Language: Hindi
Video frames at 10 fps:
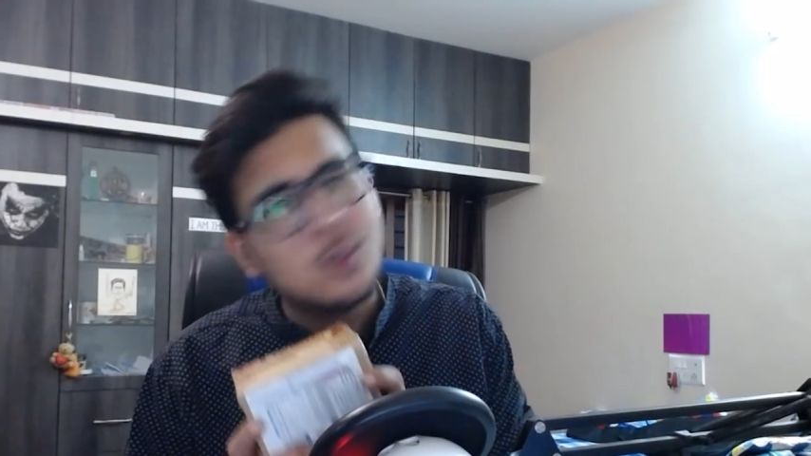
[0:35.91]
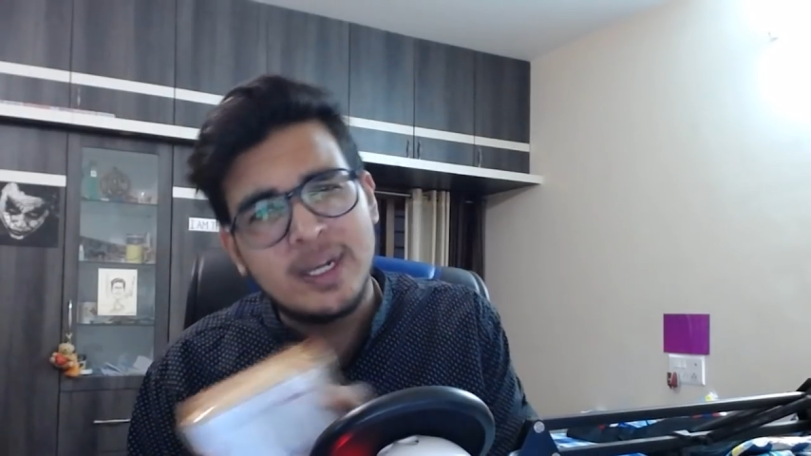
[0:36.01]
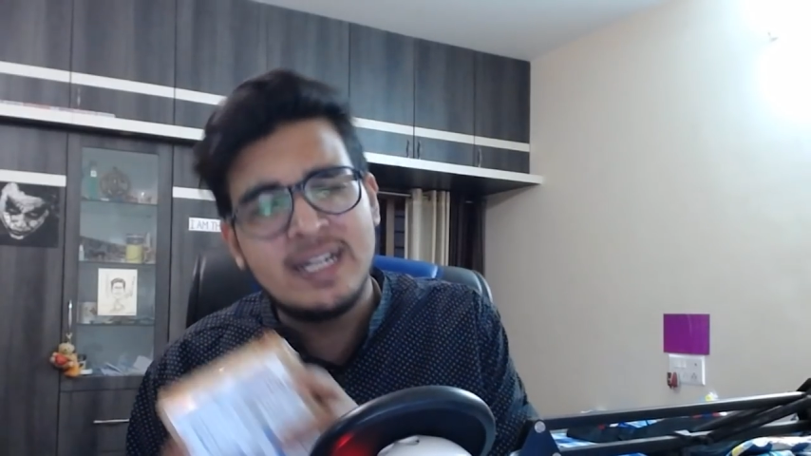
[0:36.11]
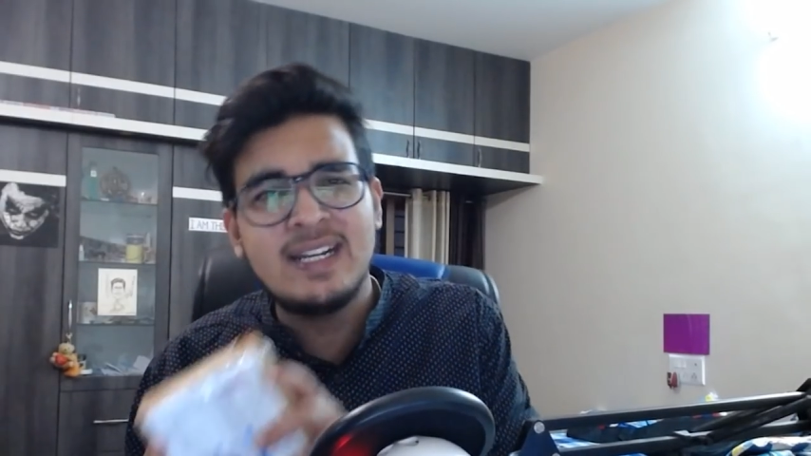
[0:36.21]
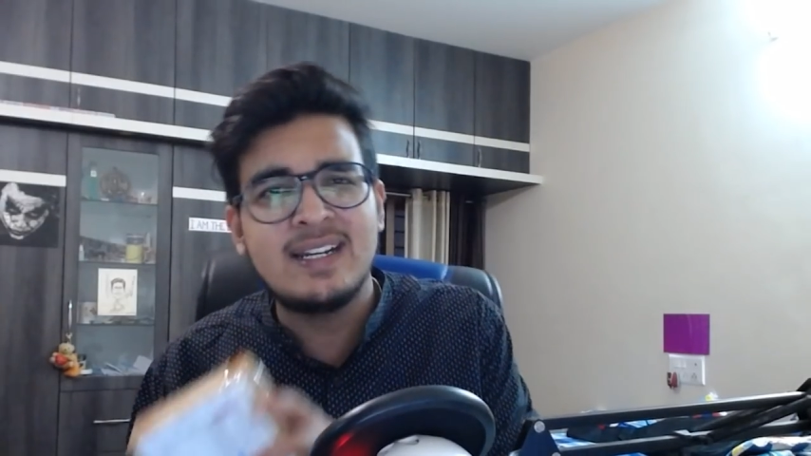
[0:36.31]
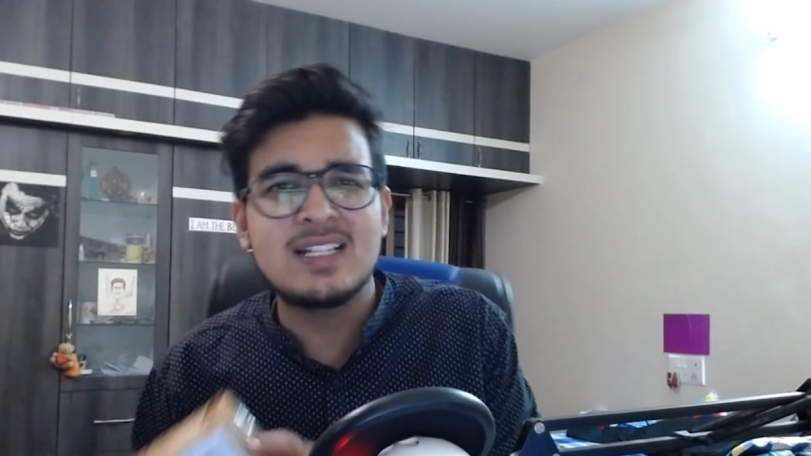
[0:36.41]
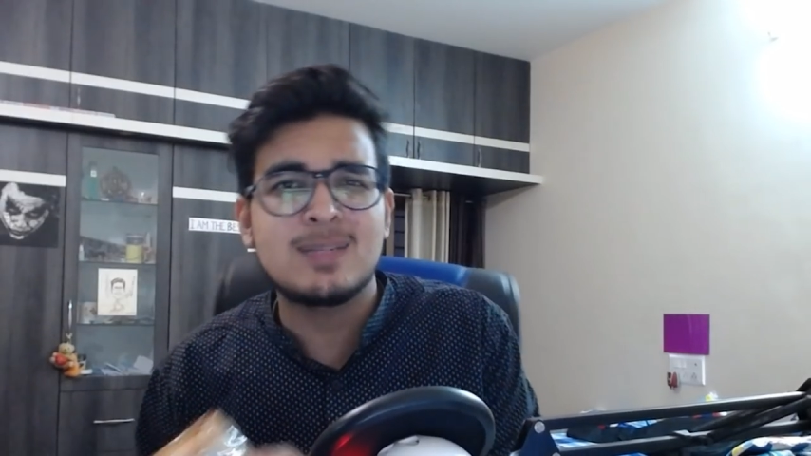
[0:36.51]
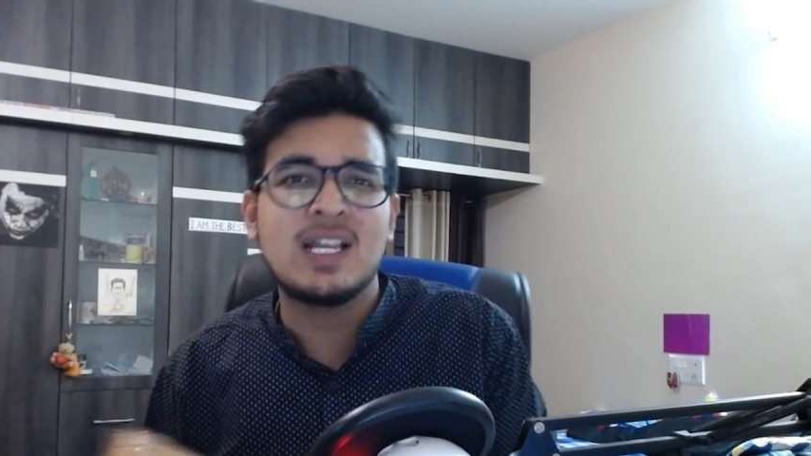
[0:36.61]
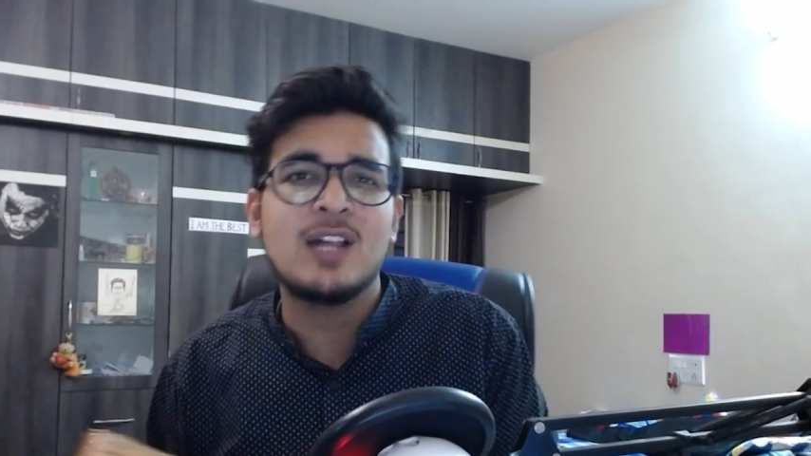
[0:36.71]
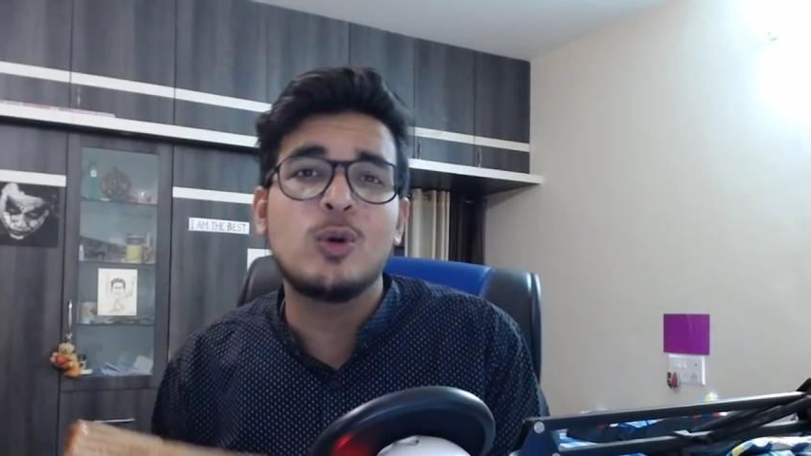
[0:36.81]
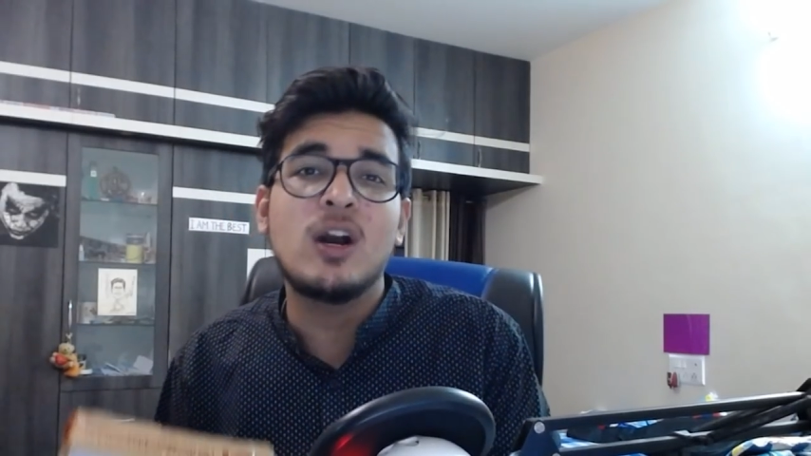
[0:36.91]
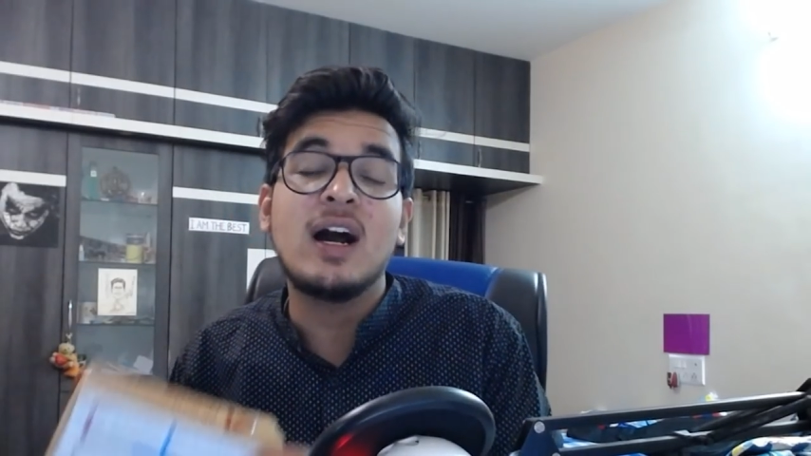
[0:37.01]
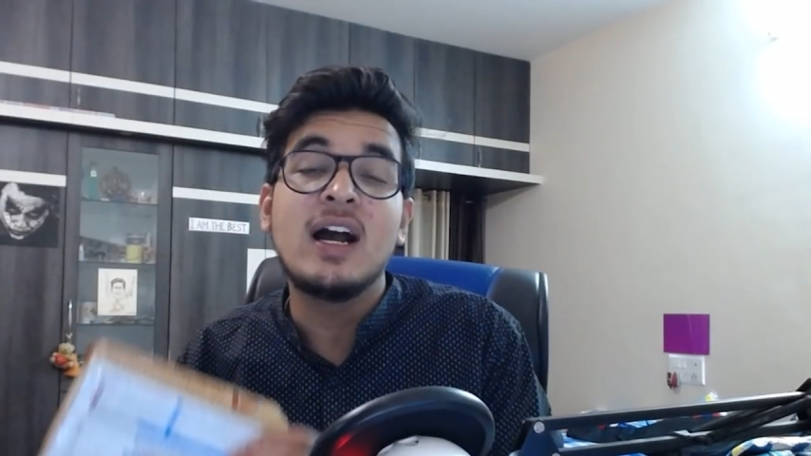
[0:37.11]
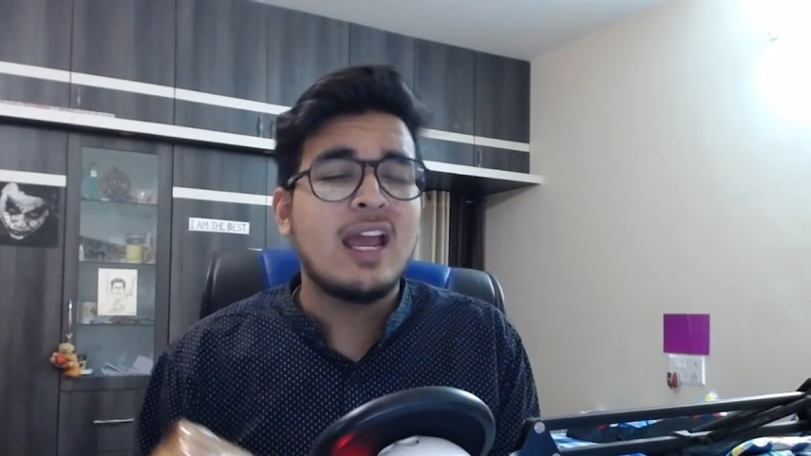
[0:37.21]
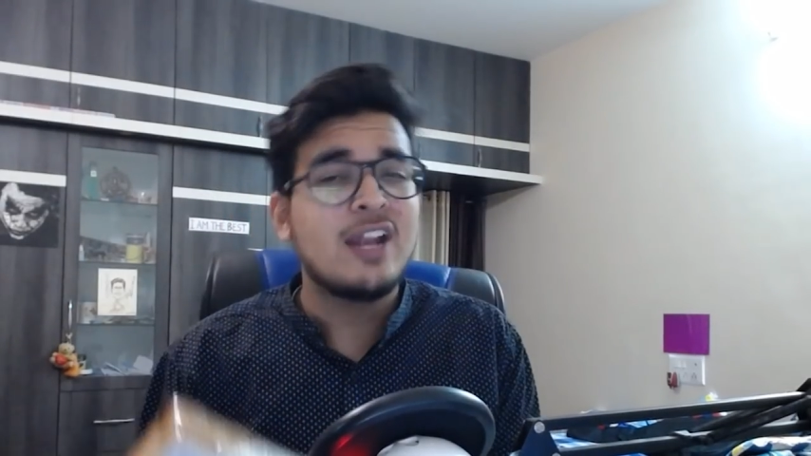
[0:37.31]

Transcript: थोड़ी डिटेल्स बता दूंगा